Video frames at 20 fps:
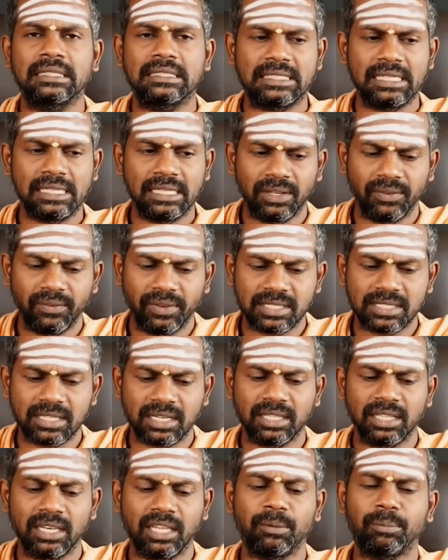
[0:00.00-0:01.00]
சின்ன
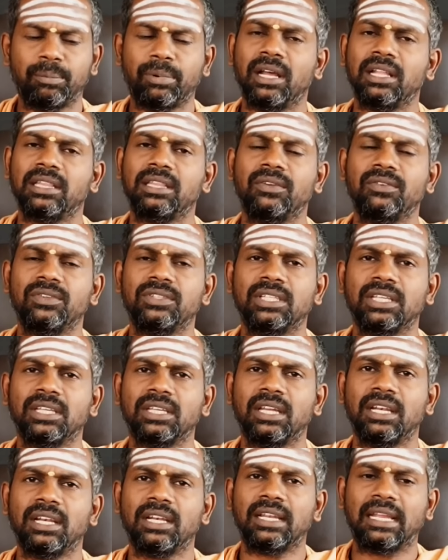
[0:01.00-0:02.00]
வயசுலேருந்து நீங்கள் பார்த்த
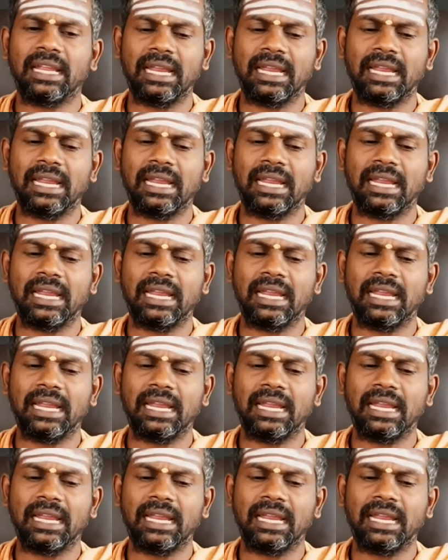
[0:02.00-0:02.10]
விஷயங்கள்